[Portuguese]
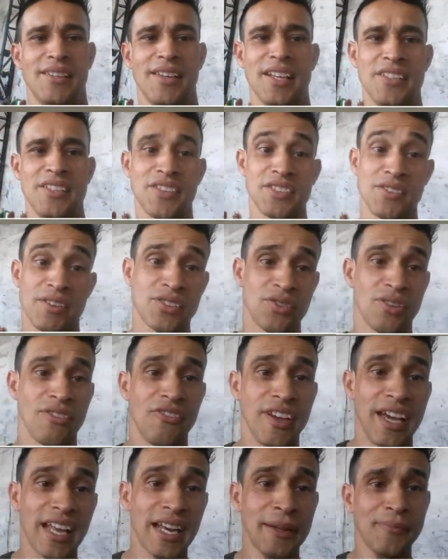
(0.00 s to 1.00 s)
às vezes não é só
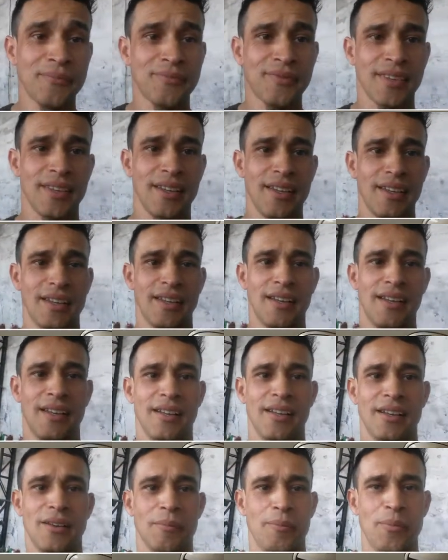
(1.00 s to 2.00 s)
vela.
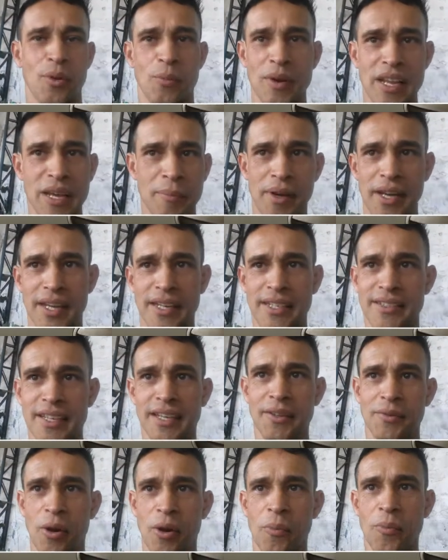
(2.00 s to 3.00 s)
Problema,
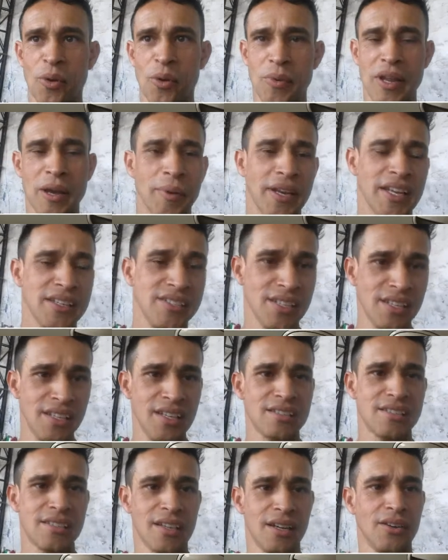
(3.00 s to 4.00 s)
né? Não é um problema ali de
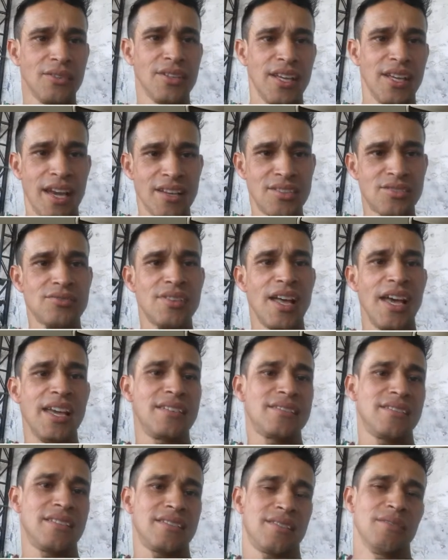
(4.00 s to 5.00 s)
ignição e é isso daí
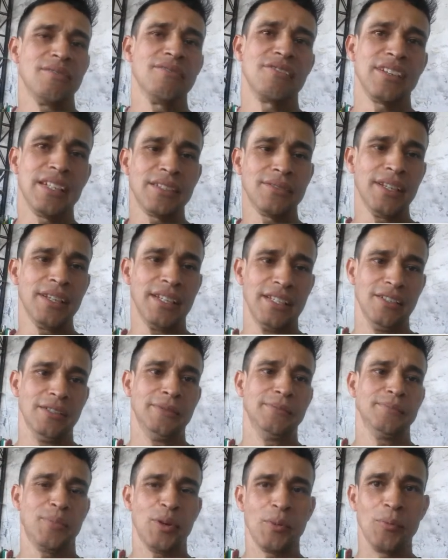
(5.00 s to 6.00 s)
que vocês estão vendo aí, ó.
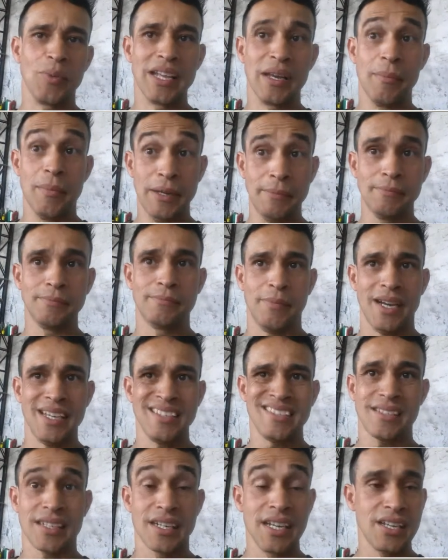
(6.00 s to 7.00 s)
problema
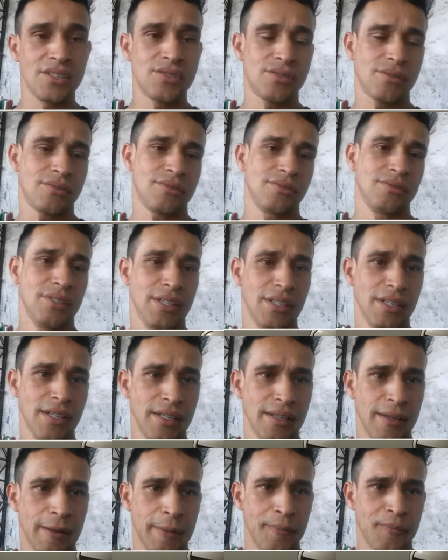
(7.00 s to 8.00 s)
mais crítico.
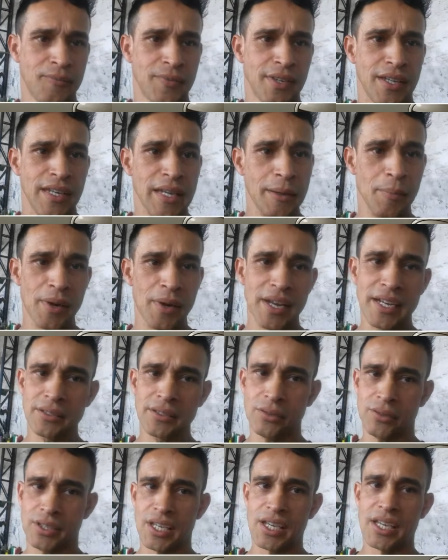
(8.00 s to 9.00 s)

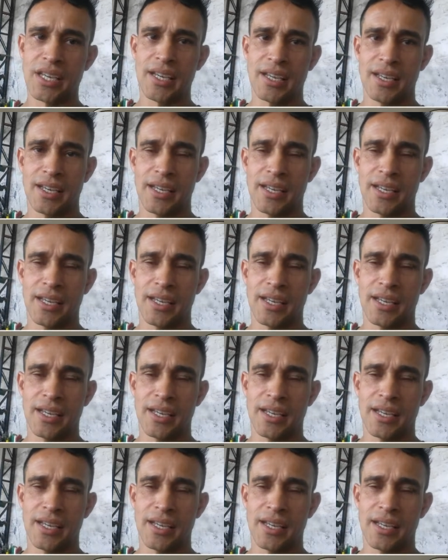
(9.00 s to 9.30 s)
Lembrando que